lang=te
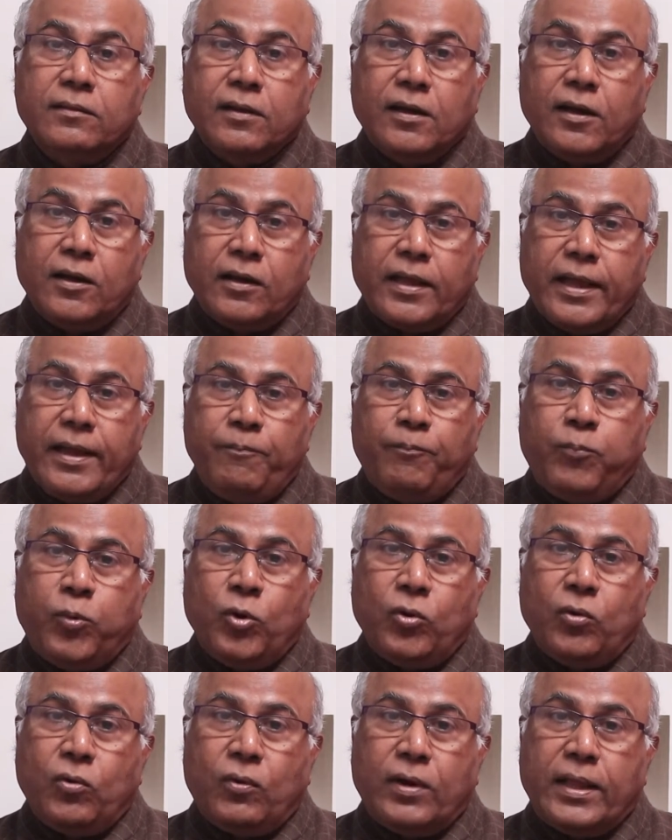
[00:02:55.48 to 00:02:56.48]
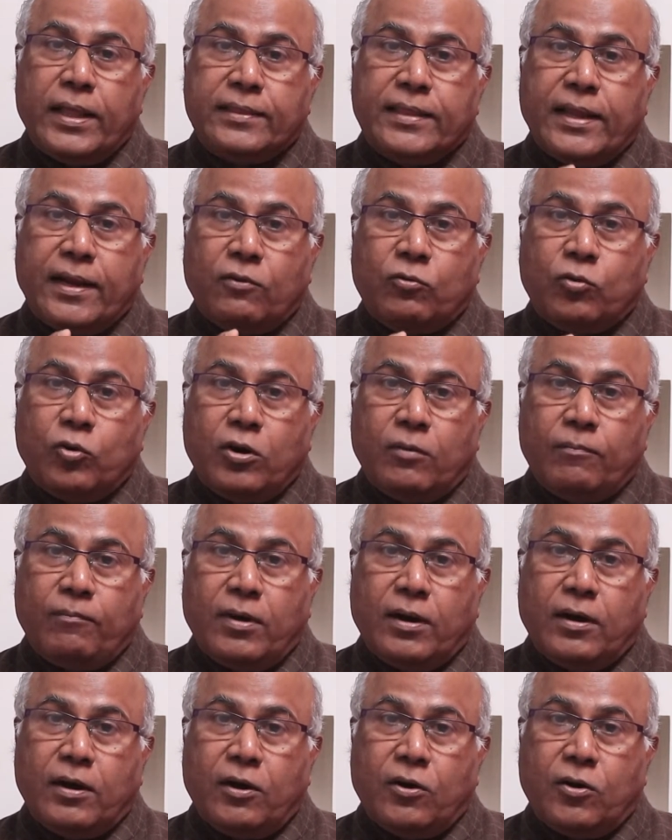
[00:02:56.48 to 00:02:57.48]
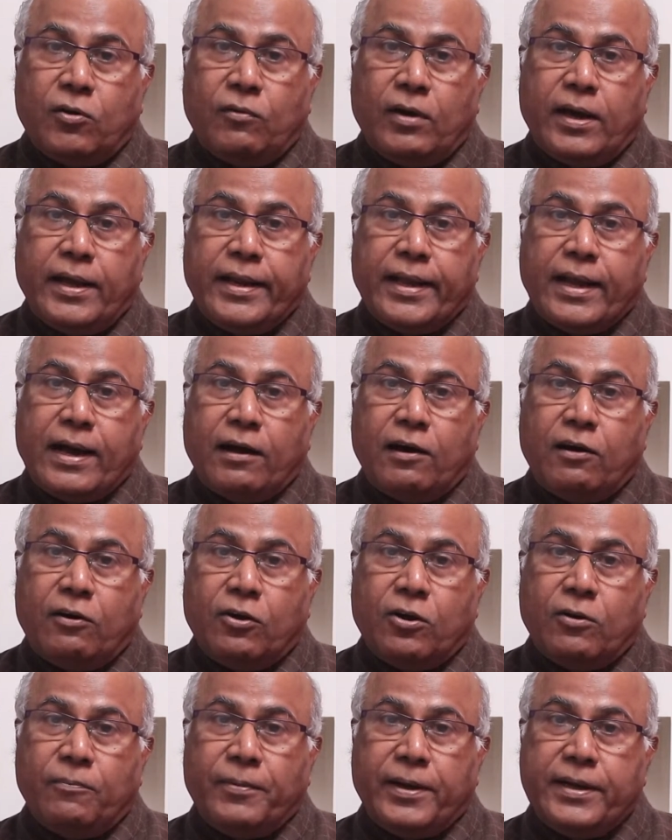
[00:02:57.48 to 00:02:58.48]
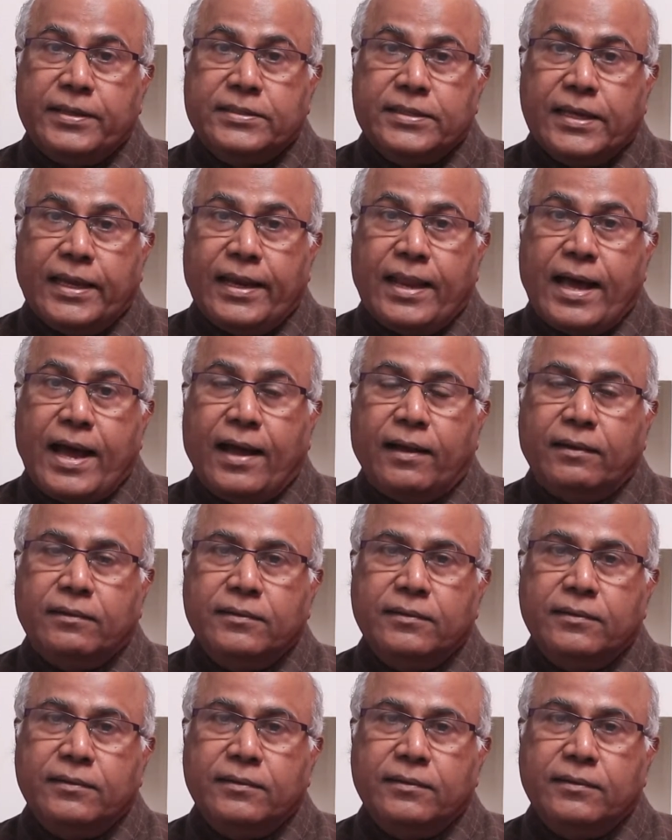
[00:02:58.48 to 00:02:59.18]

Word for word: కనుక ఎప్పుడూ కూడా తన కుటుంబ గౌరవానికి అగౌరవపరిచేలా